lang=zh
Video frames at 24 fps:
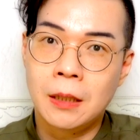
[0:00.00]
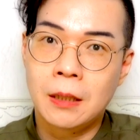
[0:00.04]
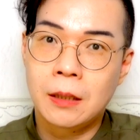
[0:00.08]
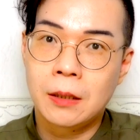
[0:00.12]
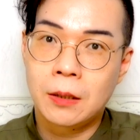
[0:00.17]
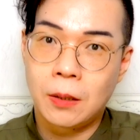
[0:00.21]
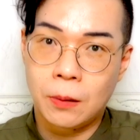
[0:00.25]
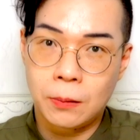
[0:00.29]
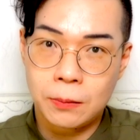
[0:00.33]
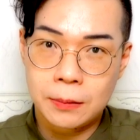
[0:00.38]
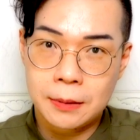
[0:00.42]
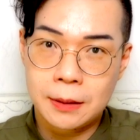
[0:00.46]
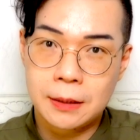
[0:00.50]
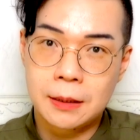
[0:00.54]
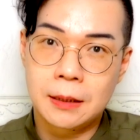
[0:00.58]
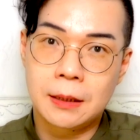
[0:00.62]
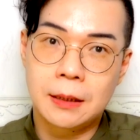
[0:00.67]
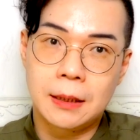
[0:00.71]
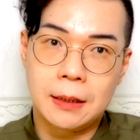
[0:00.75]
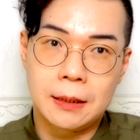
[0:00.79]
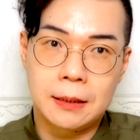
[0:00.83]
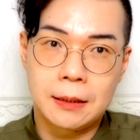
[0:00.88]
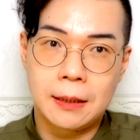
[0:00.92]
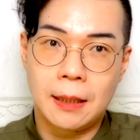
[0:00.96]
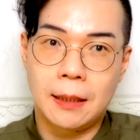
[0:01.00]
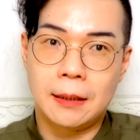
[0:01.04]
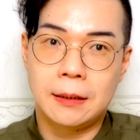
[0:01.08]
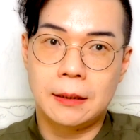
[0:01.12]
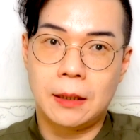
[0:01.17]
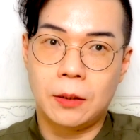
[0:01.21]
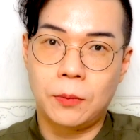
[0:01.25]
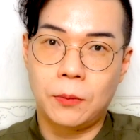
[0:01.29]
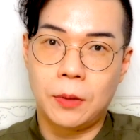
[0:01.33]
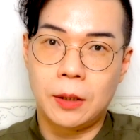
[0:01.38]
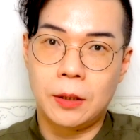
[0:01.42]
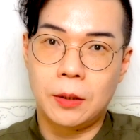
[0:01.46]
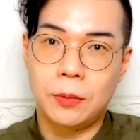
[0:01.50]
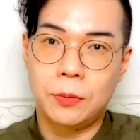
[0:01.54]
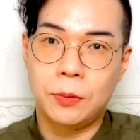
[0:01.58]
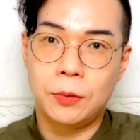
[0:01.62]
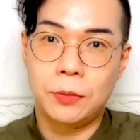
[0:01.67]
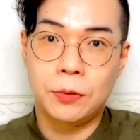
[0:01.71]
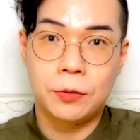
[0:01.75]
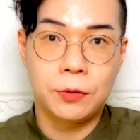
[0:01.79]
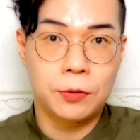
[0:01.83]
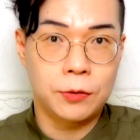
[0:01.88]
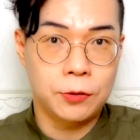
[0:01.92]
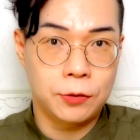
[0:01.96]
投资理财相关的
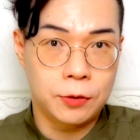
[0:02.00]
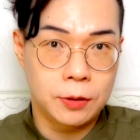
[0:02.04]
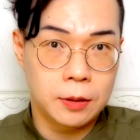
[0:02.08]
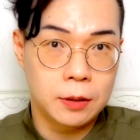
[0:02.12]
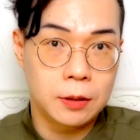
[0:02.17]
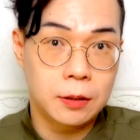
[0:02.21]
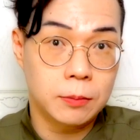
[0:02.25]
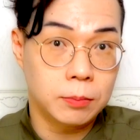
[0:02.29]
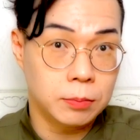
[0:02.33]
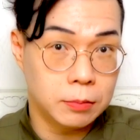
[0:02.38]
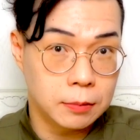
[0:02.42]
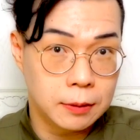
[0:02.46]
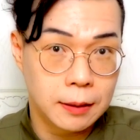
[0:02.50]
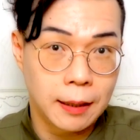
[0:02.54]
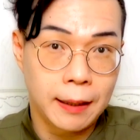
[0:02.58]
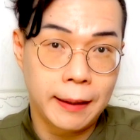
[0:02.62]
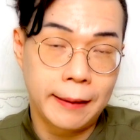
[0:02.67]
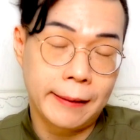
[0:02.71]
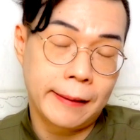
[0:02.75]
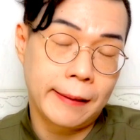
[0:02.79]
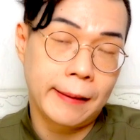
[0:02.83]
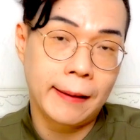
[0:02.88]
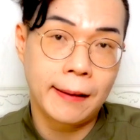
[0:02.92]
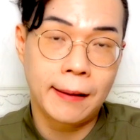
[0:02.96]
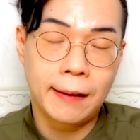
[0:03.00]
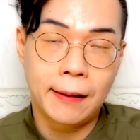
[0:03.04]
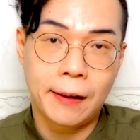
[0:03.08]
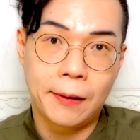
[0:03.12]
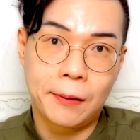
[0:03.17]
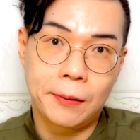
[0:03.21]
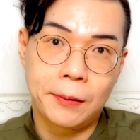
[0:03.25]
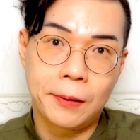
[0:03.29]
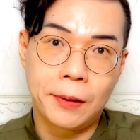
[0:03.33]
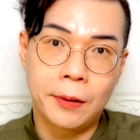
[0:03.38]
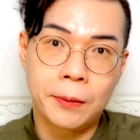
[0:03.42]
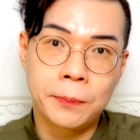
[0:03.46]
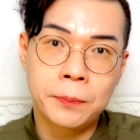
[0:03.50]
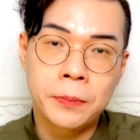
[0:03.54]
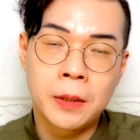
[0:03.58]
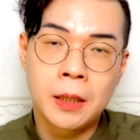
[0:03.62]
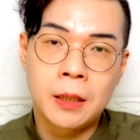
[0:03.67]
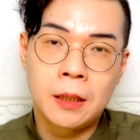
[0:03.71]
运势真的不太好哦，